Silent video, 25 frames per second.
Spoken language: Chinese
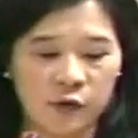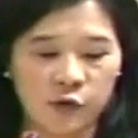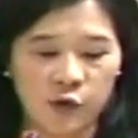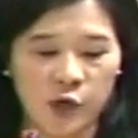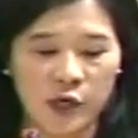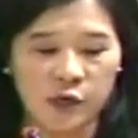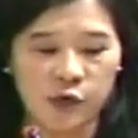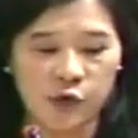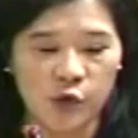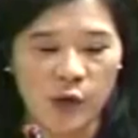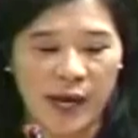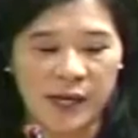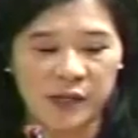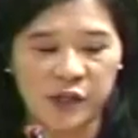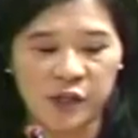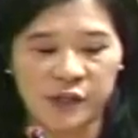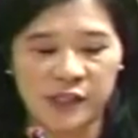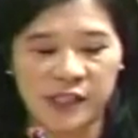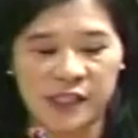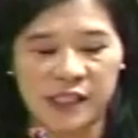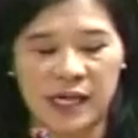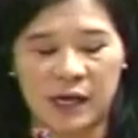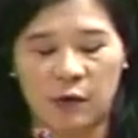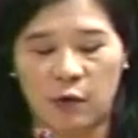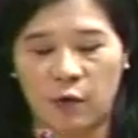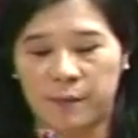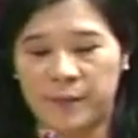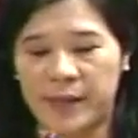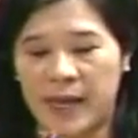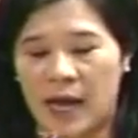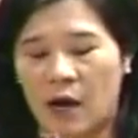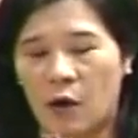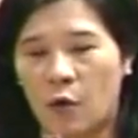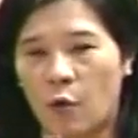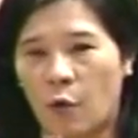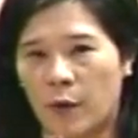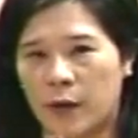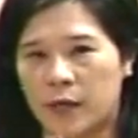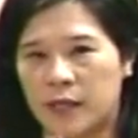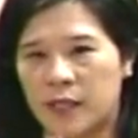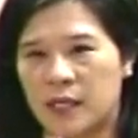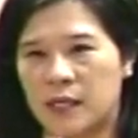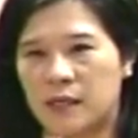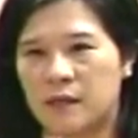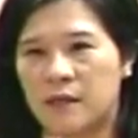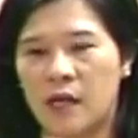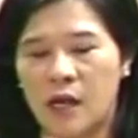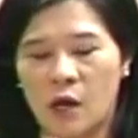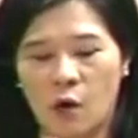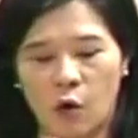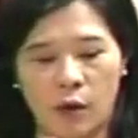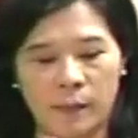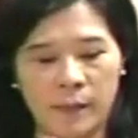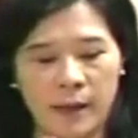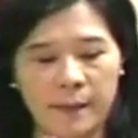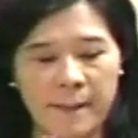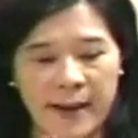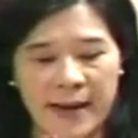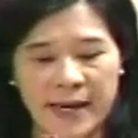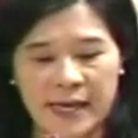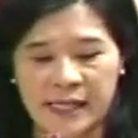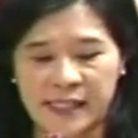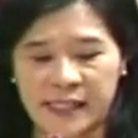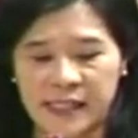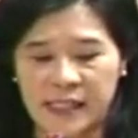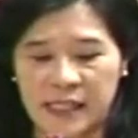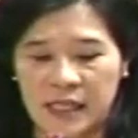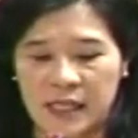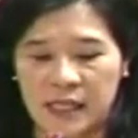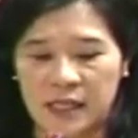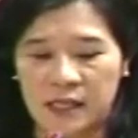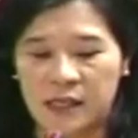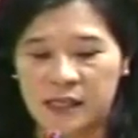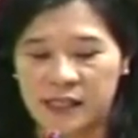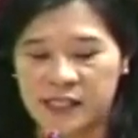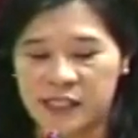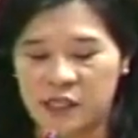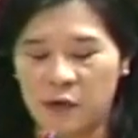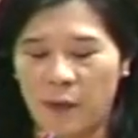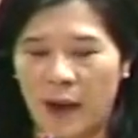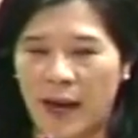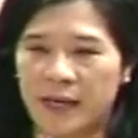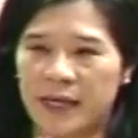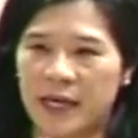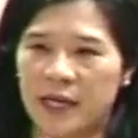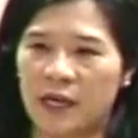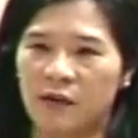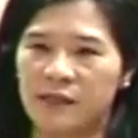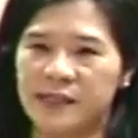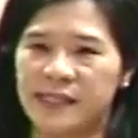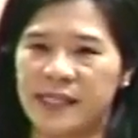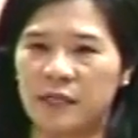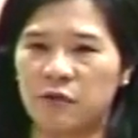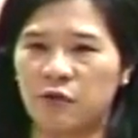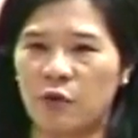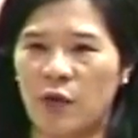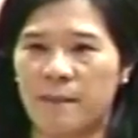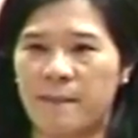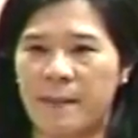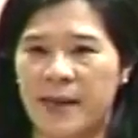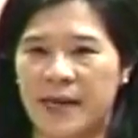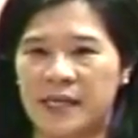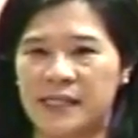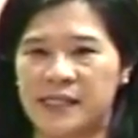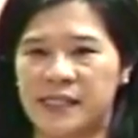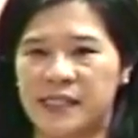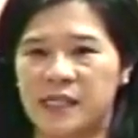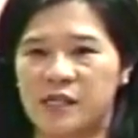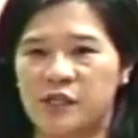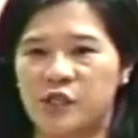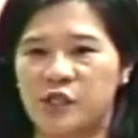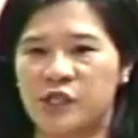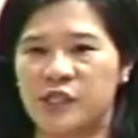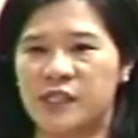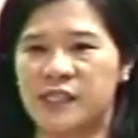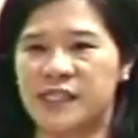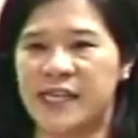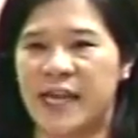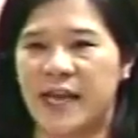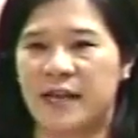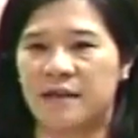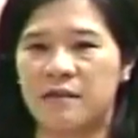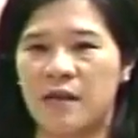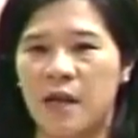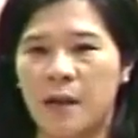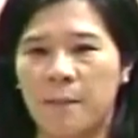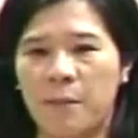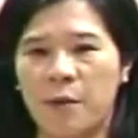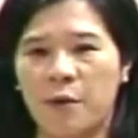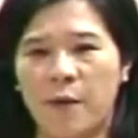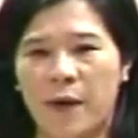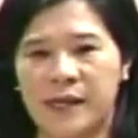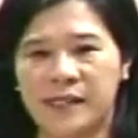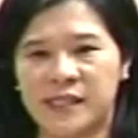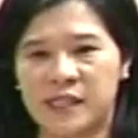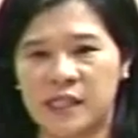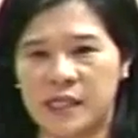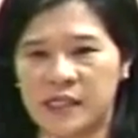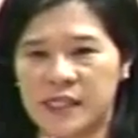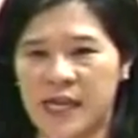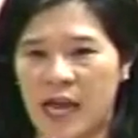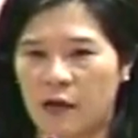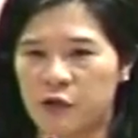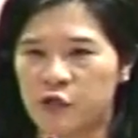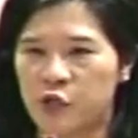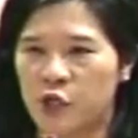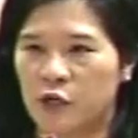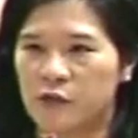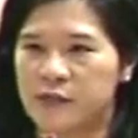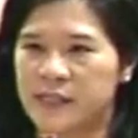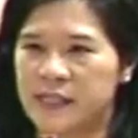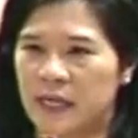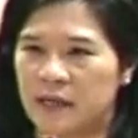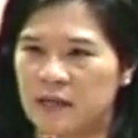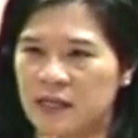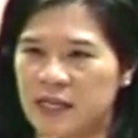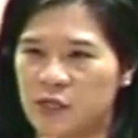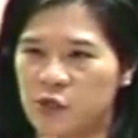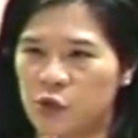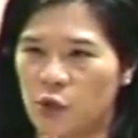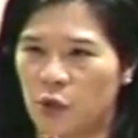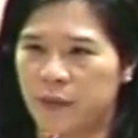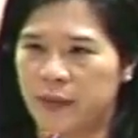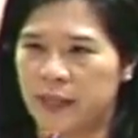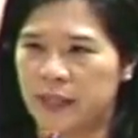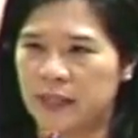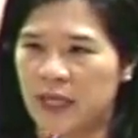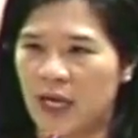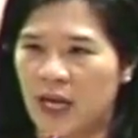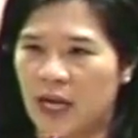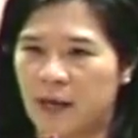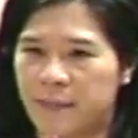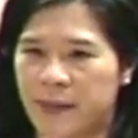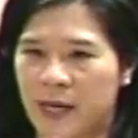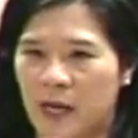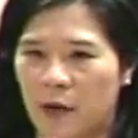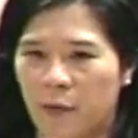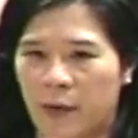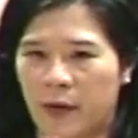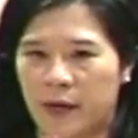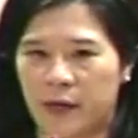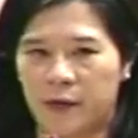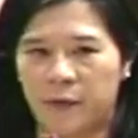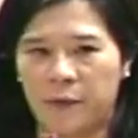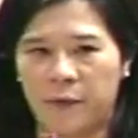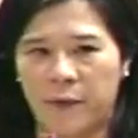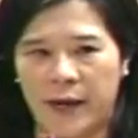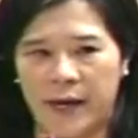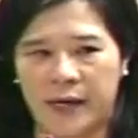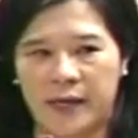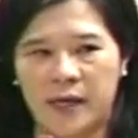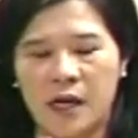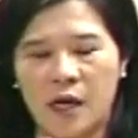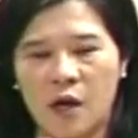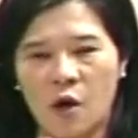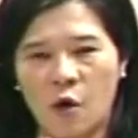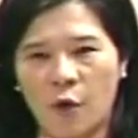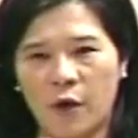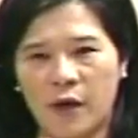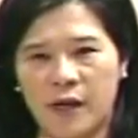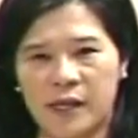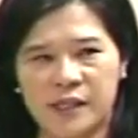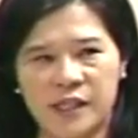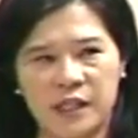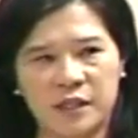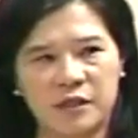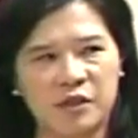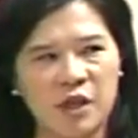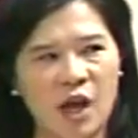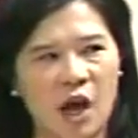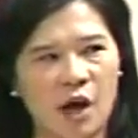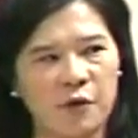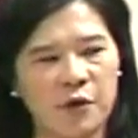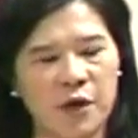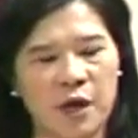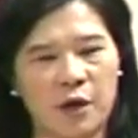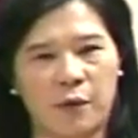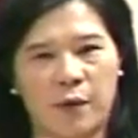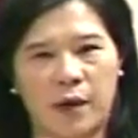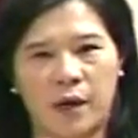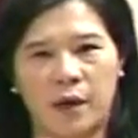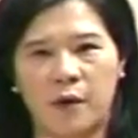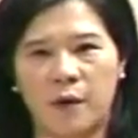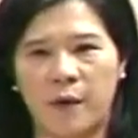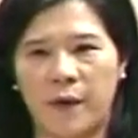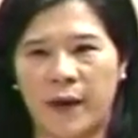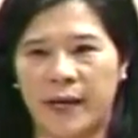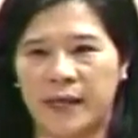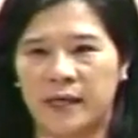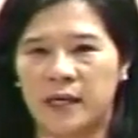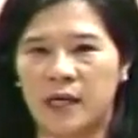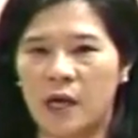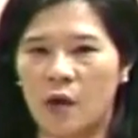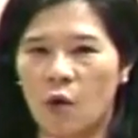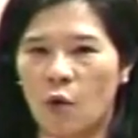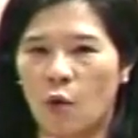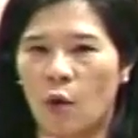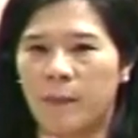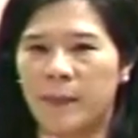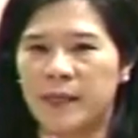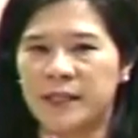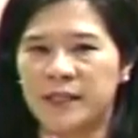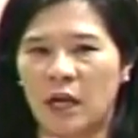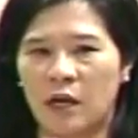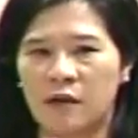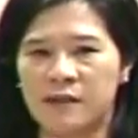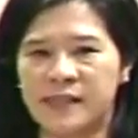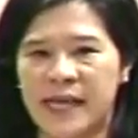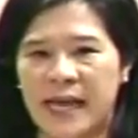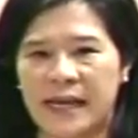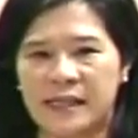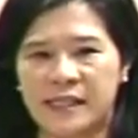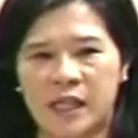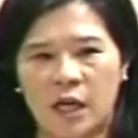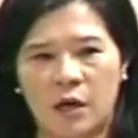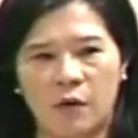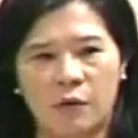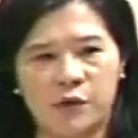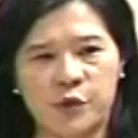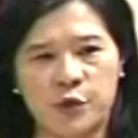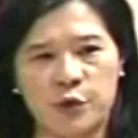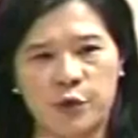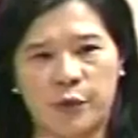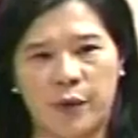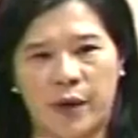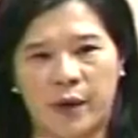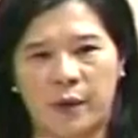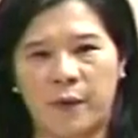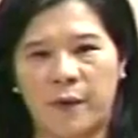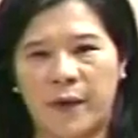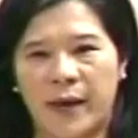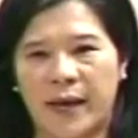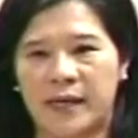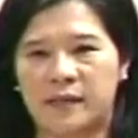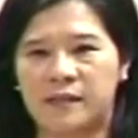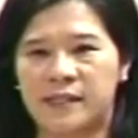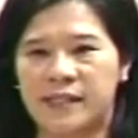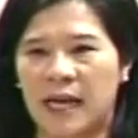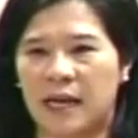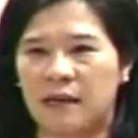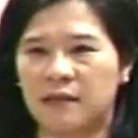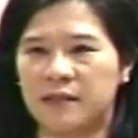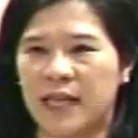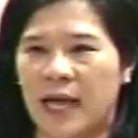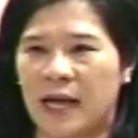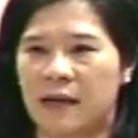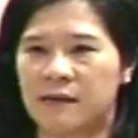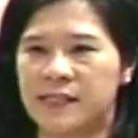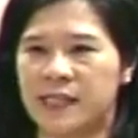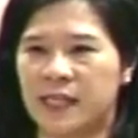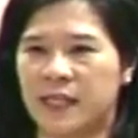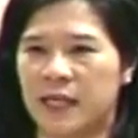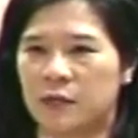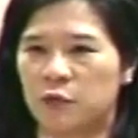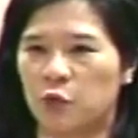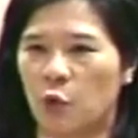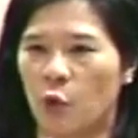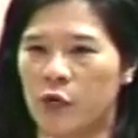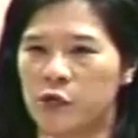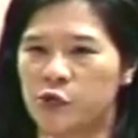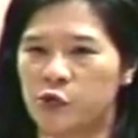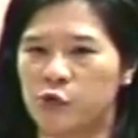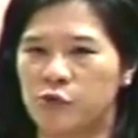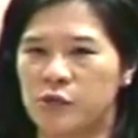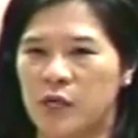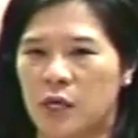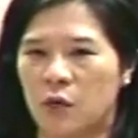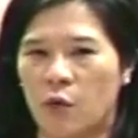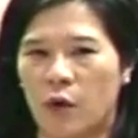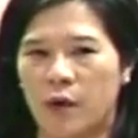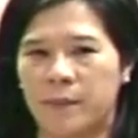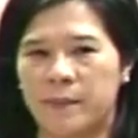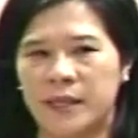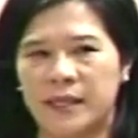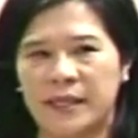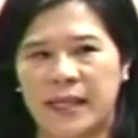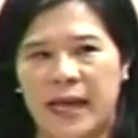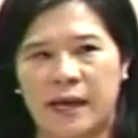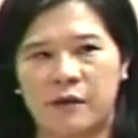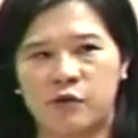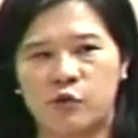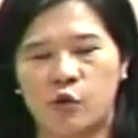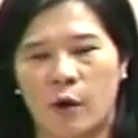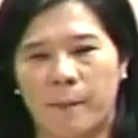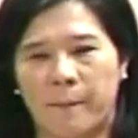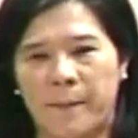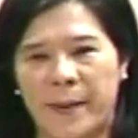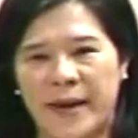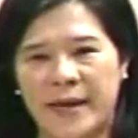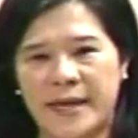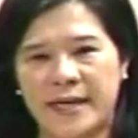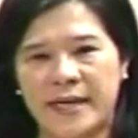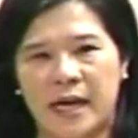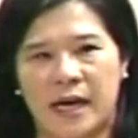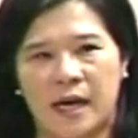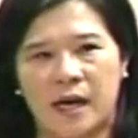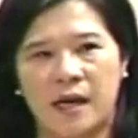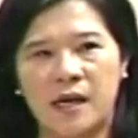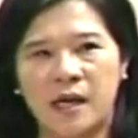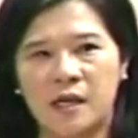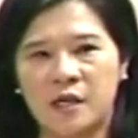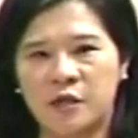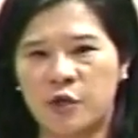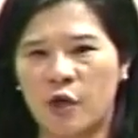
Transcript: 最主要就是我们要回应，我们每一次希望能够针对每一次事件，不管是要求成立所谓的特别委员会，或者是调阅委员会，我们都在程序员会遭到这个多数的国民党所背梗，